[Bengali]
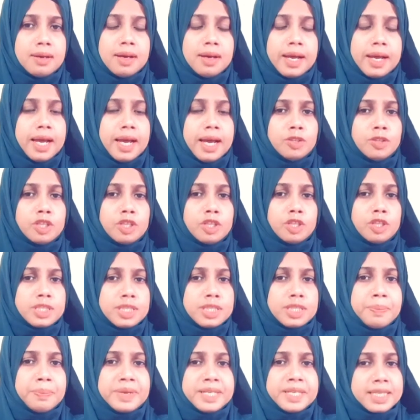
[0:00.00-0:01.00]
হ্যাঁ দর্শক
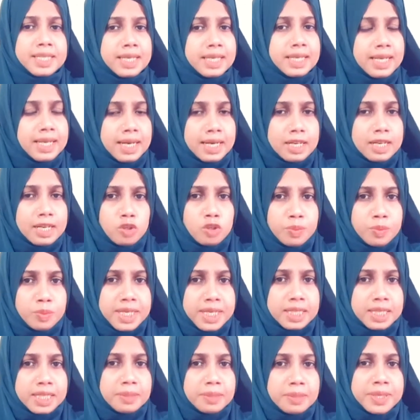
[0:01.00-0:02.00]
আপনার স্ক্রিনে একটা
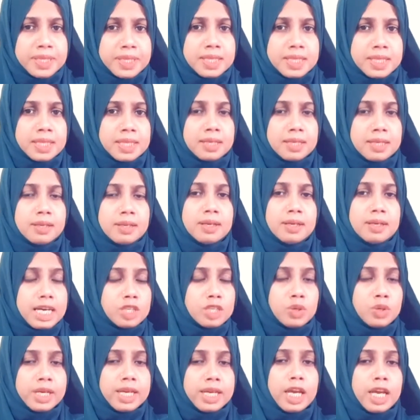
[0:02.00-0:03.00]
ছবি দেখতে পারতেছেন
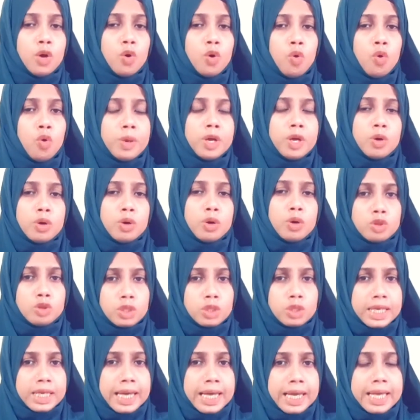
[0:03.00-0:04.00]
শাশুড়িকে ঘুমের
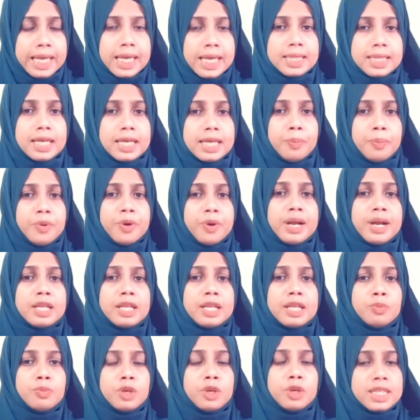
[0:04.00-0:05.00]
ওষুধ খাইয়ে তারপর
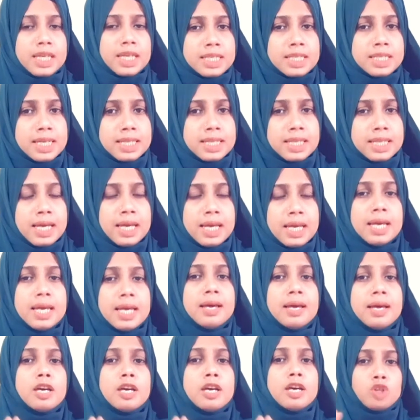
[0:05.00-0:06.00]
রাতভর তার সাথে
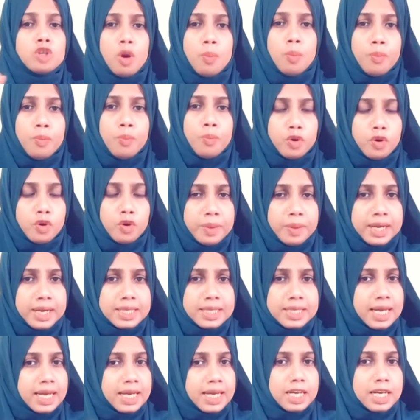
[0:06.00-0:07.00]
সম্পর্ক
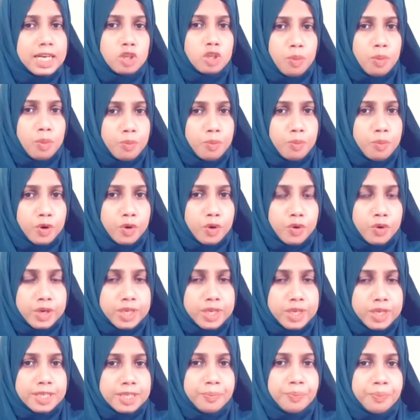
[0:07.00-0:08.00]
মানে শারীরিক সম্পর্ক
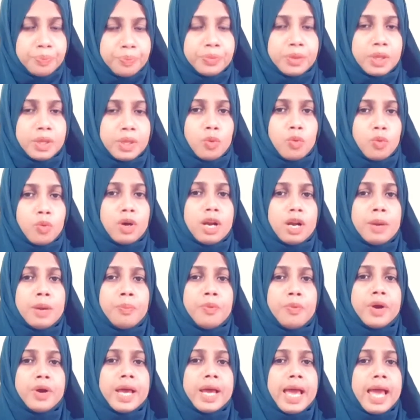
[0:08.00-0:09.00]
করেছে
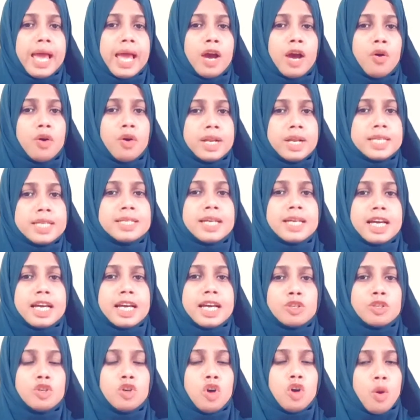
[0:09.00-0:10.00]
করার পরে এখন এই
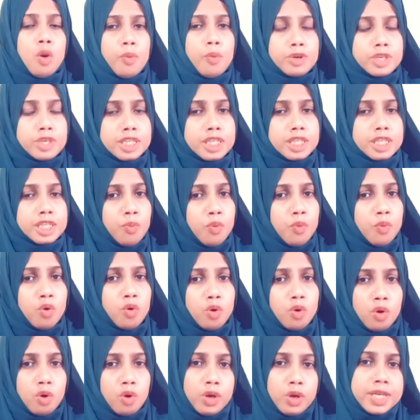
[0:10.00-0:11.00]
শাশুড়ি অবশেষে মুখ
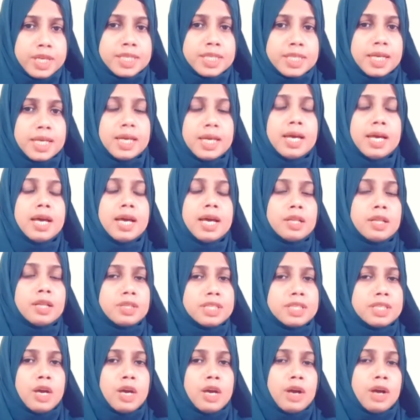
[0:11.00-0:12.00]
খুললো এসে
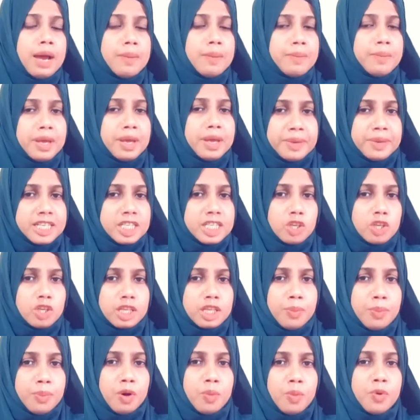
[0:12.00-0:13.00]
তো যাই হোক আমি আর বেশি
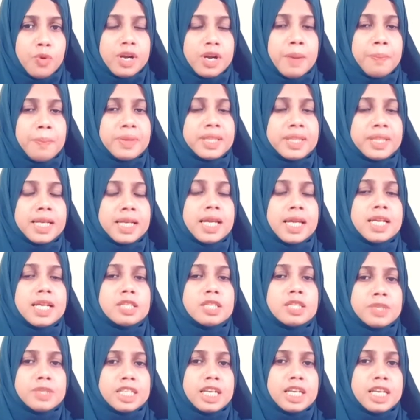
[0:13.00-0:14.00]
কথা বলবো না আপনাদের
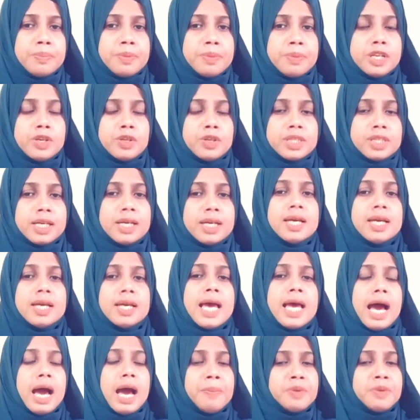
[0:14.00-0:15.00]
কিনে যাবো সেই ভিডিওতে
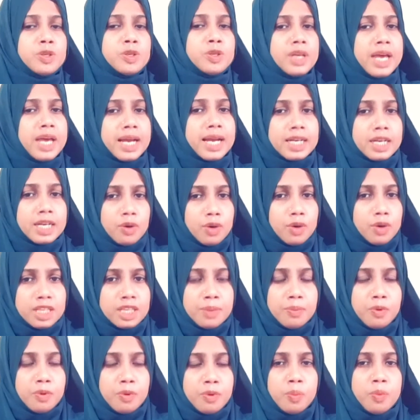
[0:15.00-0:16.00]
আমি শুধু একটা
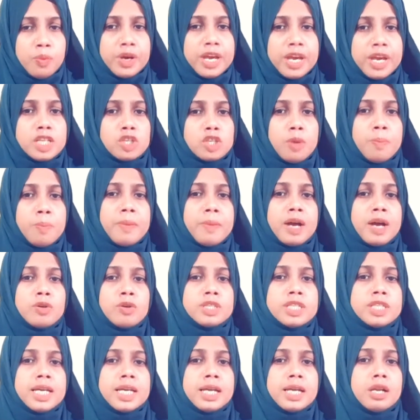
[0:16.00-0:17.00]
কথাই বলবো এসব
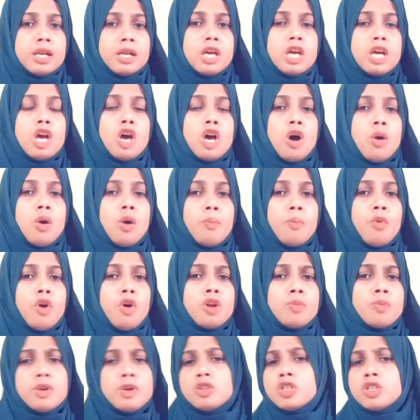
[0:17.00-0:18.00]
মানুষের
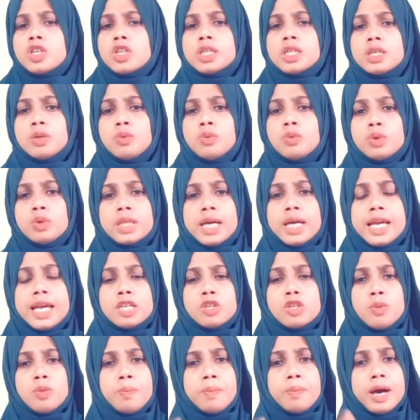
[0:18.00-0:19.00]
মন মানসিকতা কোথায়
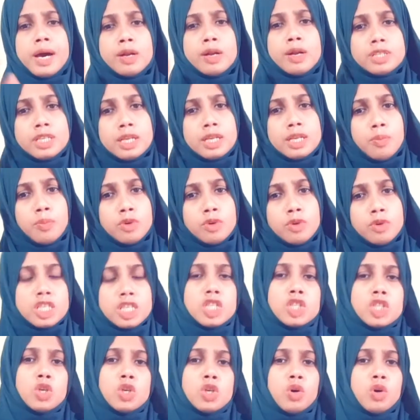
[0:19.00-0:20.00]
এসব মানুষের
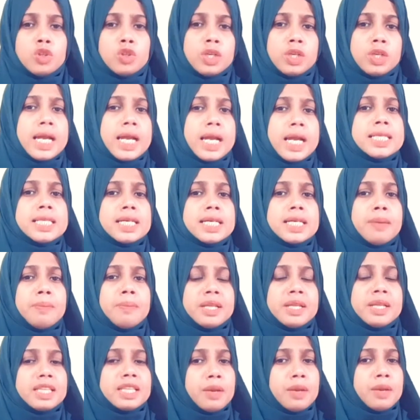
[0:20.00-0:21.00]
মস্তিষ্ক কতটা নিচে
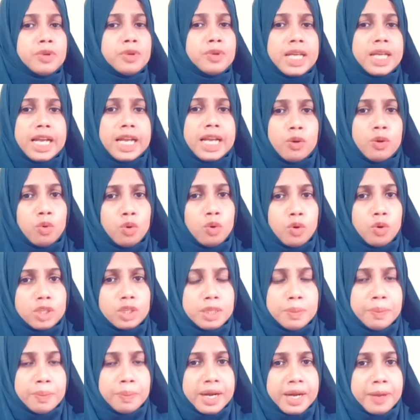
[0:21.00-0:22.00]
নামলে তারপর তারা এগুলো
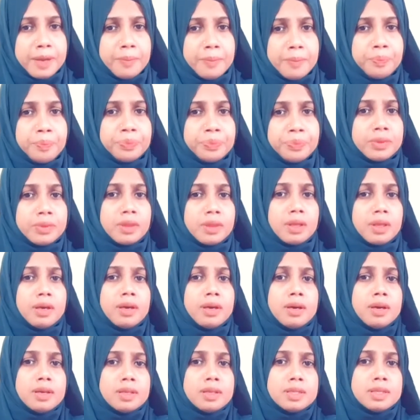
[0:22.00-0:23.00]
করতে পারে
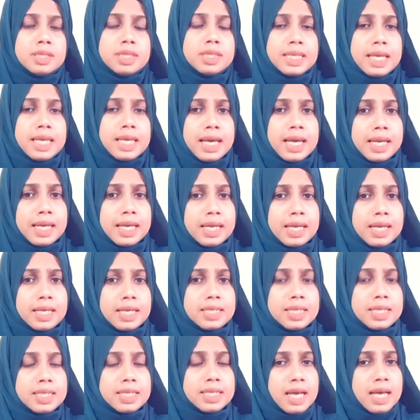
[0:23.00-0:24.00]
যে
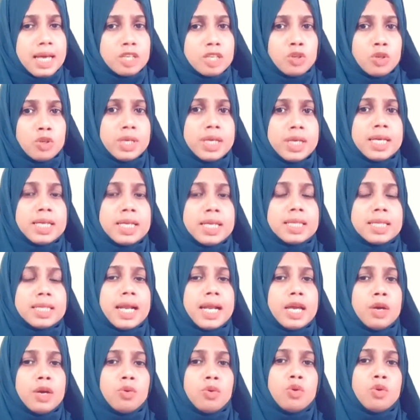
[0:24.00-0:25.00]
কিনা যে শাশুড়িকে
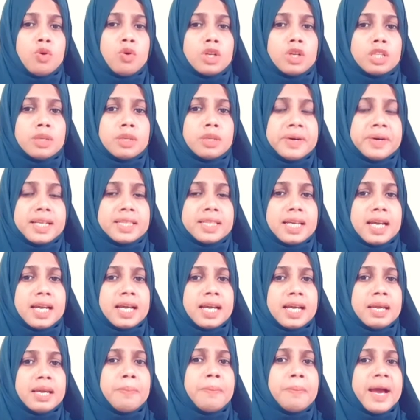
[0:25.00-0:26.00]
তারা এগুলো করতে পারে
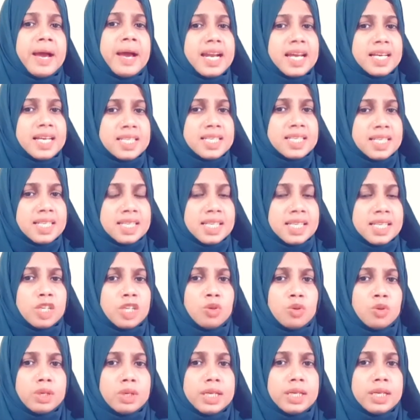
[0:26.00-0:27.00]
তারা কি মায়ের কাছে যেতে
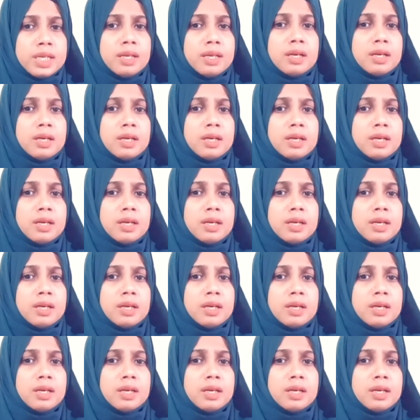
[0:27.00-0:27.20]
একটু কি